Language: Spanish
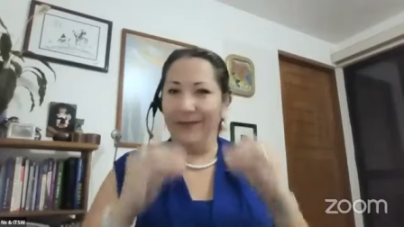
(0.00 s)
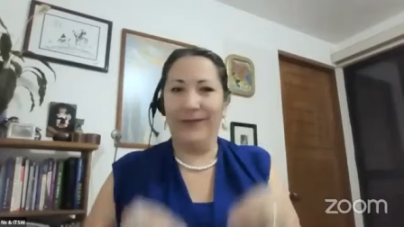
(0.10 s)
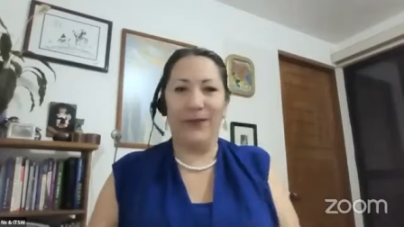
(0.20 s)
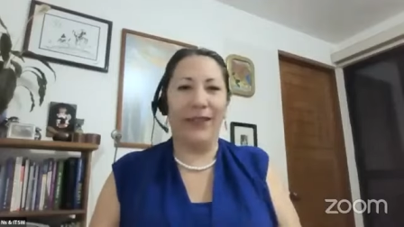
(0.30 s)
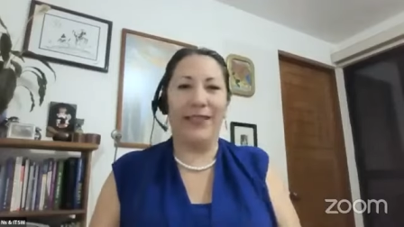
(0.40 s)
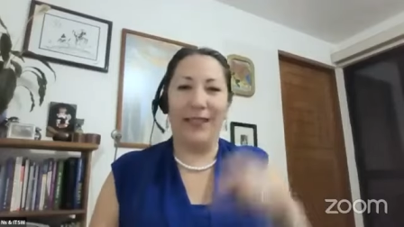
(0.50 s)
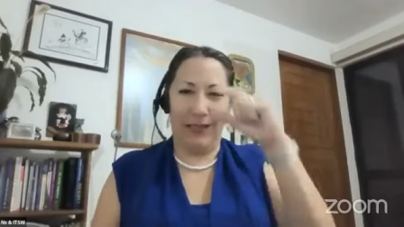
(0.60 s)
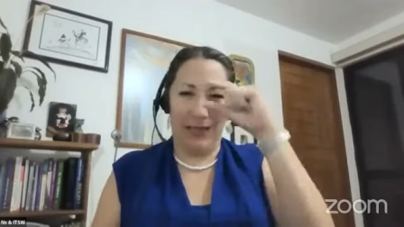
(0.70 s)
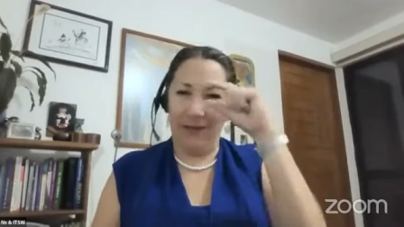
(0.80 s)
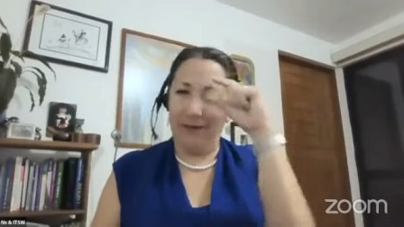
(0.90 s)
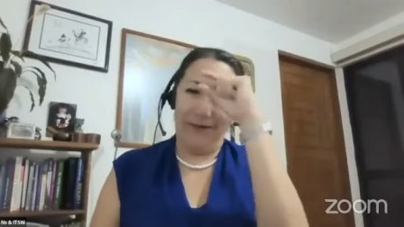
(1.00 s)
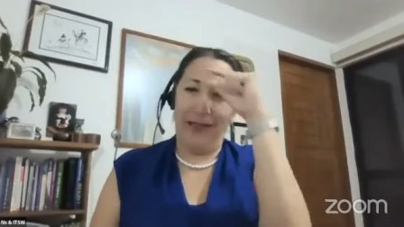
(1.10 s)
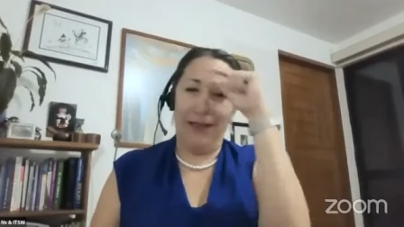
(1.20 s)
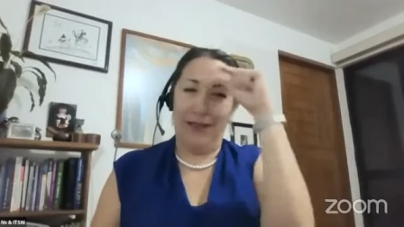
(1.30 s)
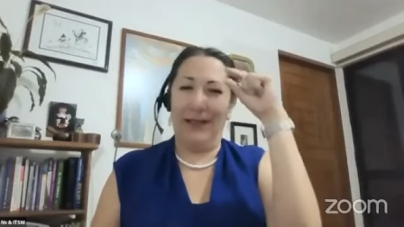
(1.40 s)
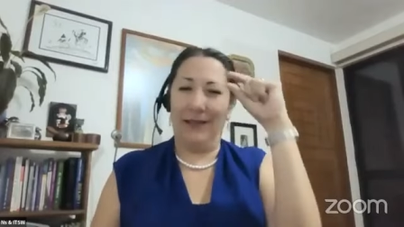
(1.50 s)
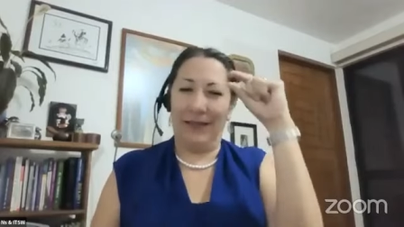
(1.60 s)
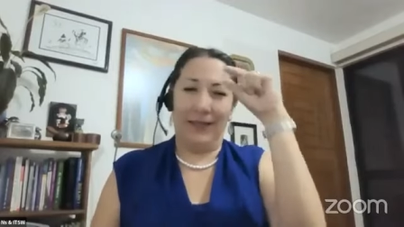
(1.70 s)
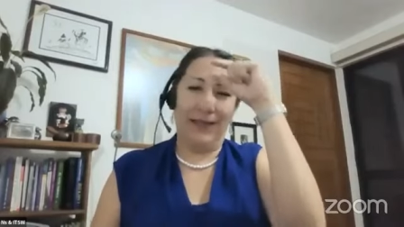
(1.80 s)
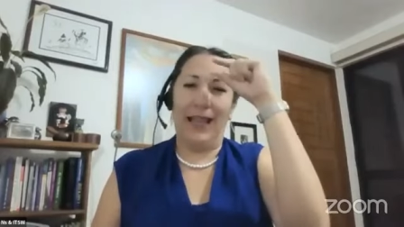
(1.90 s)
imagínate, alguien
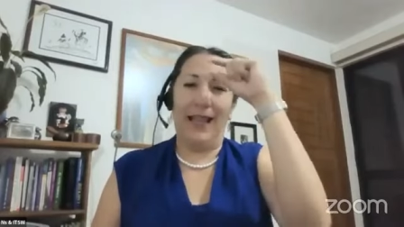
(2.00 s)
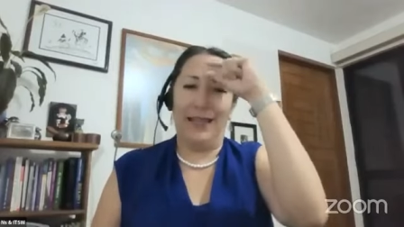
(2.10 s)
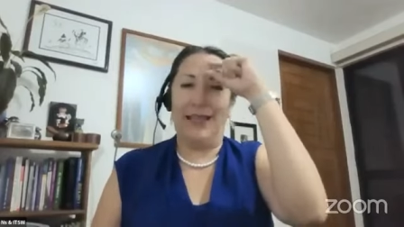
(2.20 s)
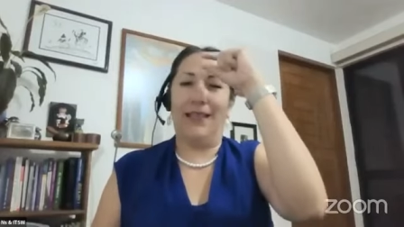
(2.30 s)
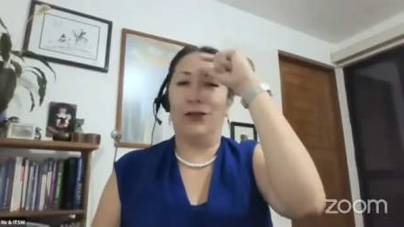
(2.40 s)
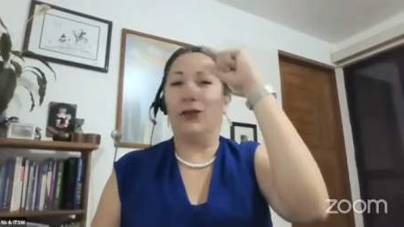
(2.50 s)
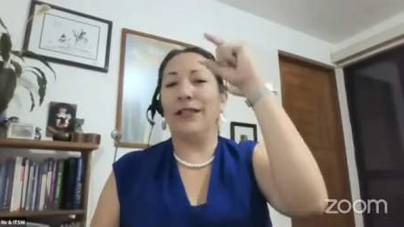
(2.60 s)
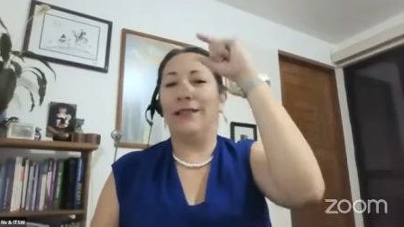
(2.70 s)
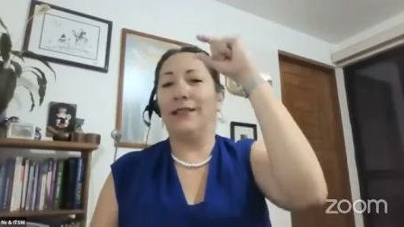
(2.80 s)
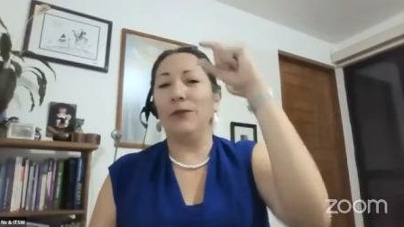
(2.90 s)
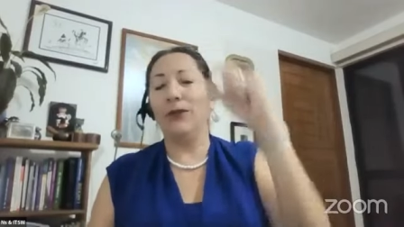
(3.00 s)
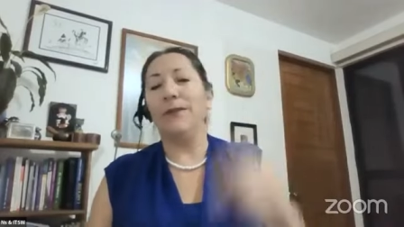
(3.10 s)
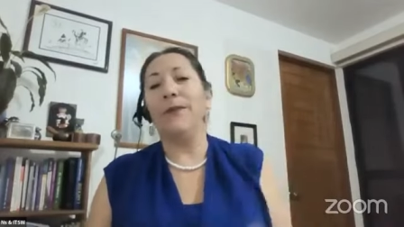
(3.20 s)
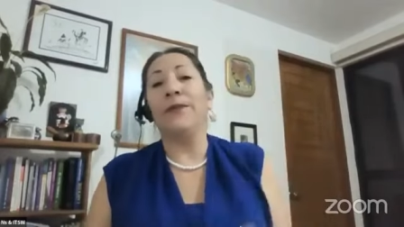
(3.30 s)
que está ahí adentro en el timón,